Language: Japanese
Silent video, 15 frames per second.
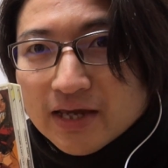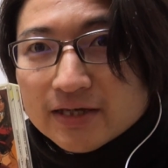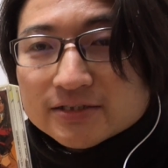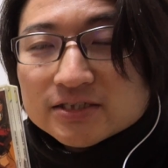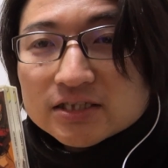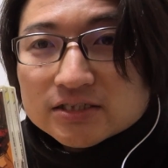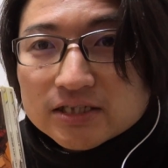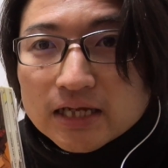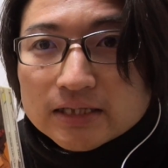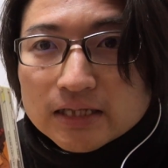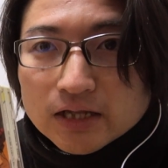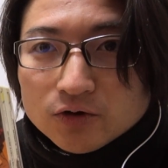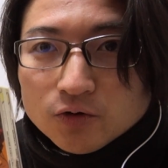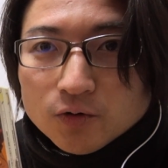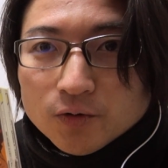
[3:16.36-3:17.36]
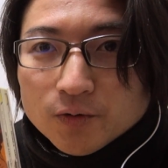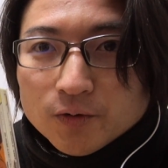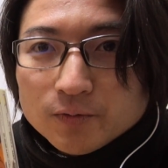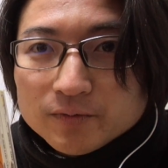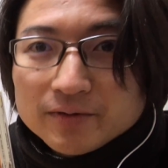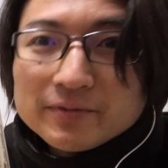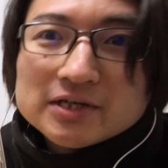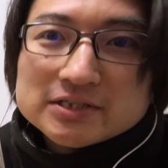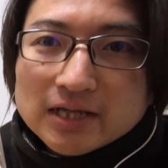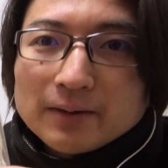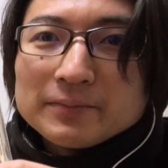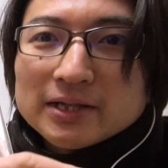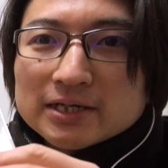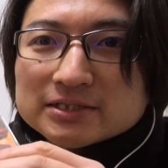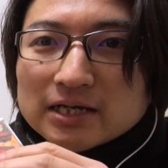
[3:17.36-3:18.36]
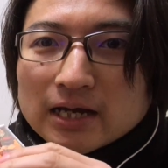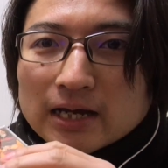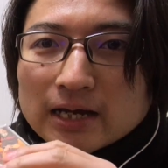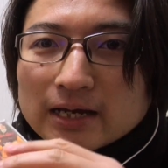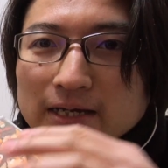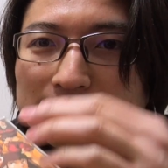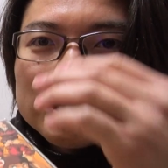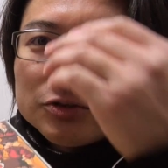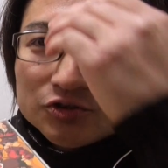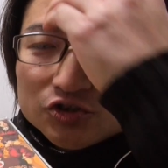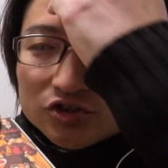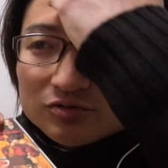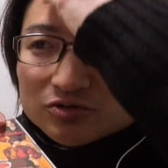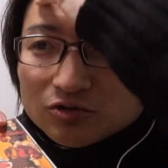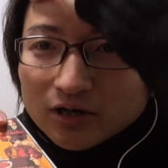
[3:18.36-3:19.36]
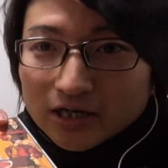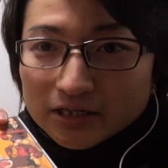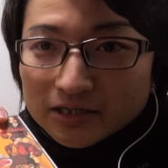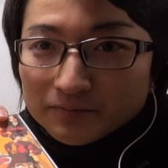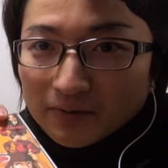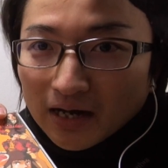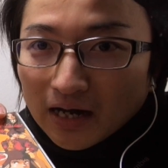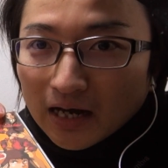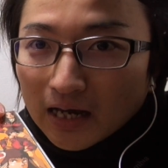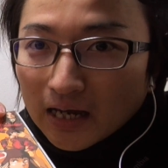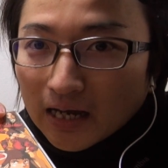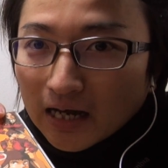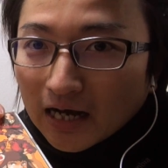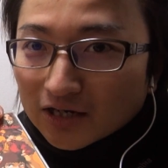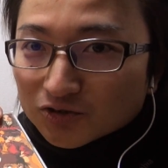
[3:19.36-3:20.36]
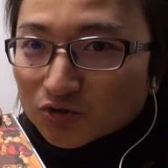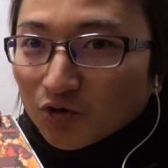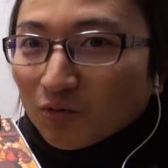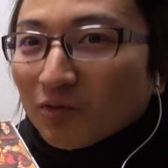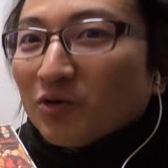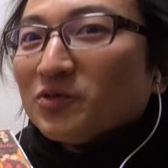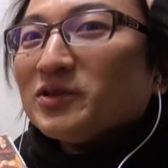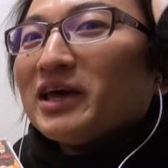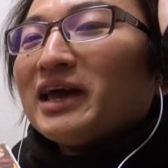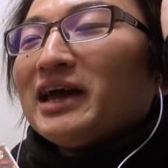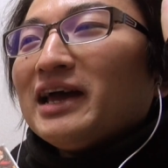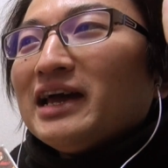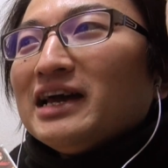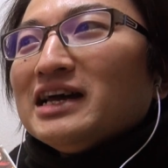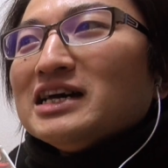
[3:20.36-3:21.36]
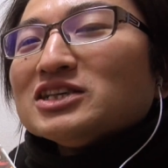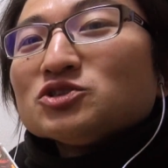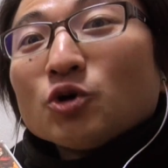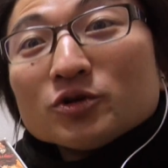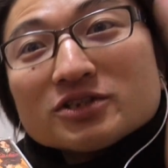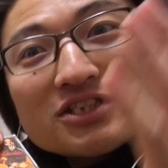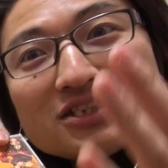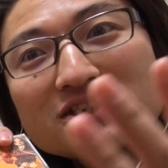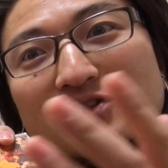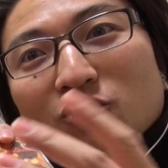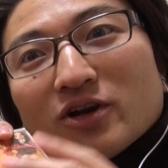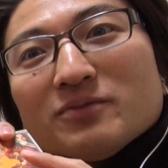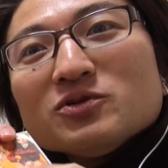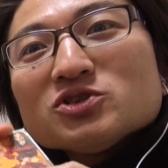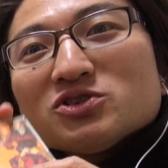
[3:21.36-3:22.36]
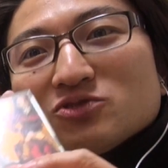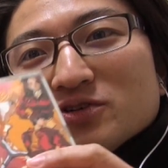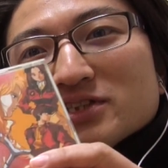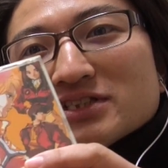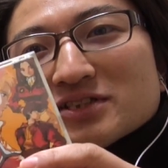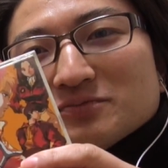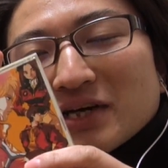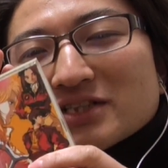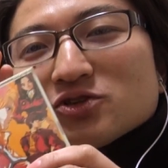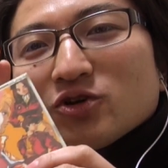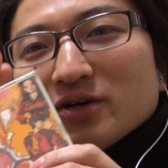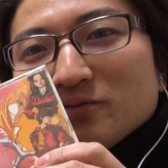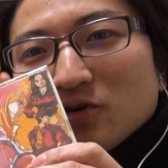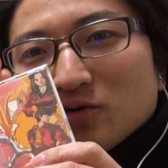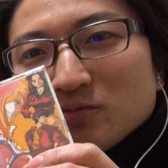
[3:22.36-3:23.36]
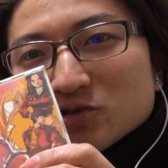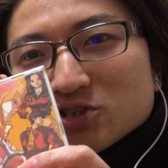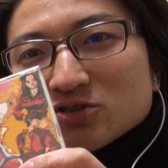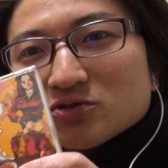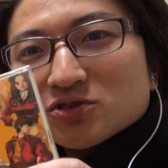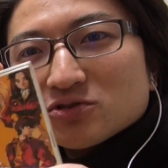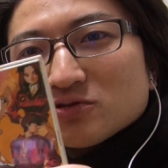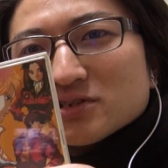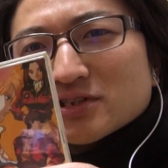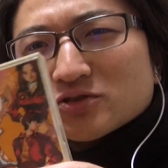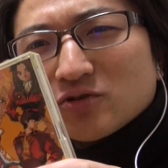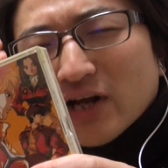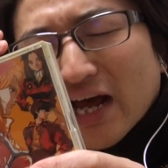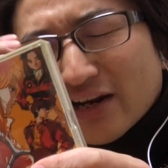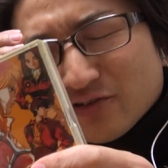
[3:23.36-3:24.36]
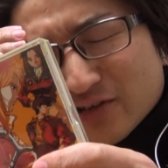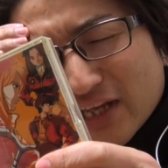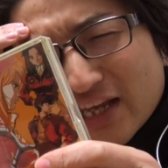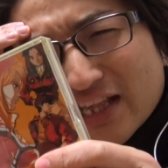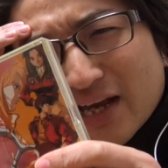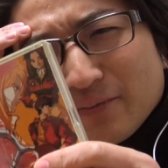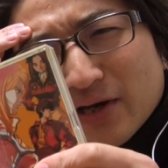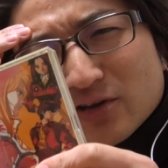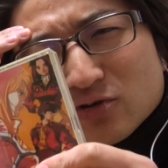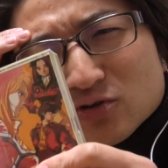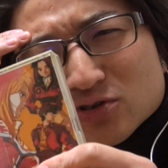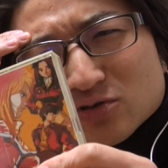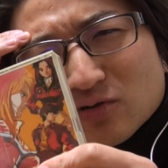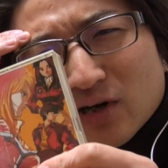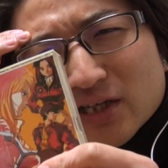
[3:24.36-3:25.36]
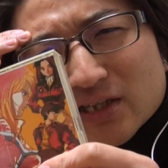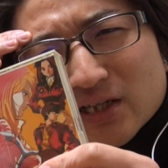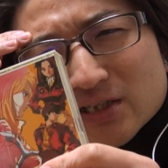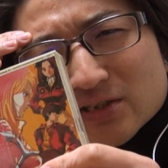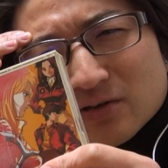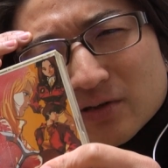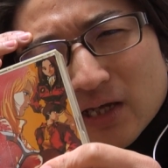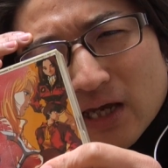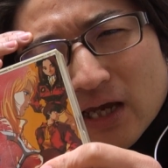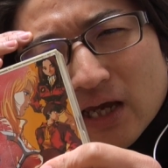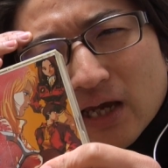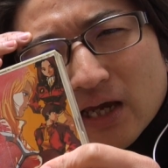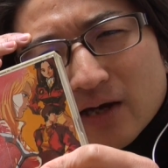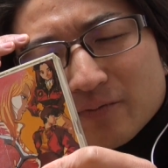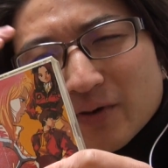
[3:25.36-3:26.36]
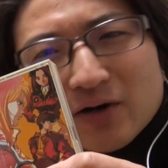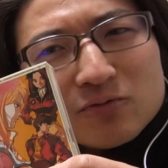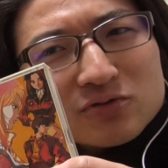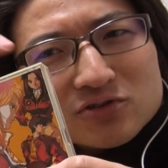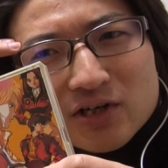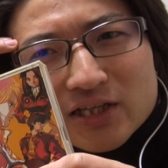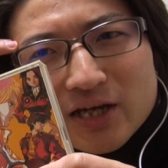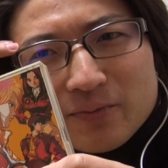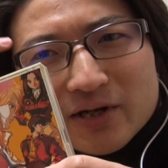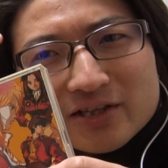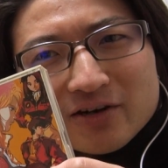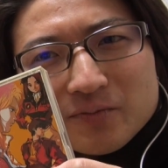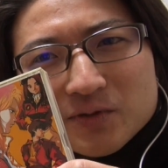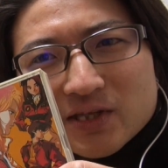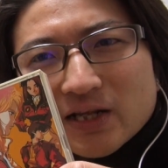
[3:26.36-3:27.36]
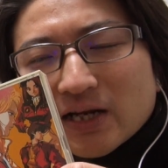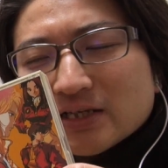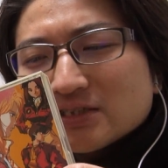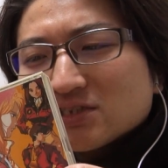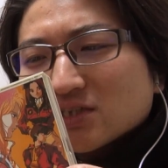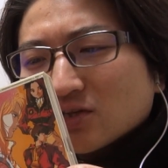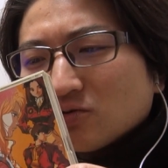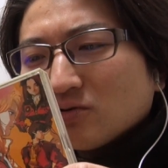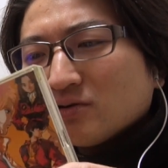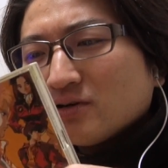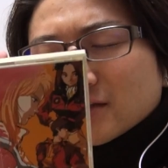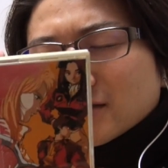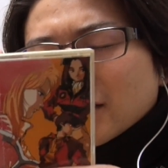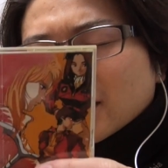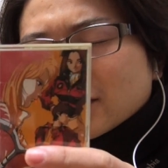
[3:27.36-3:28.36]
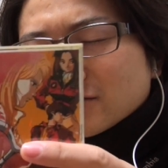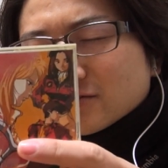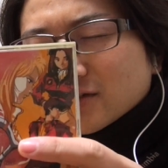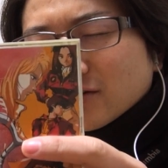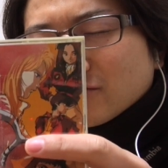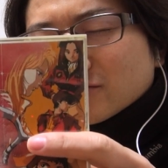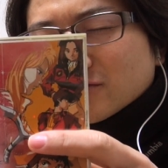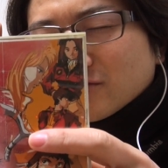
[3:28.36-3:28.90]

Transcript: 演説やったの見ました皆さん YouTube とかに今あると思うんでそそれもすごいですまあそれももちろんすごいですけどあのね生のすごかったですよねまあ僕は生では見てないんですけど何て言うんだろう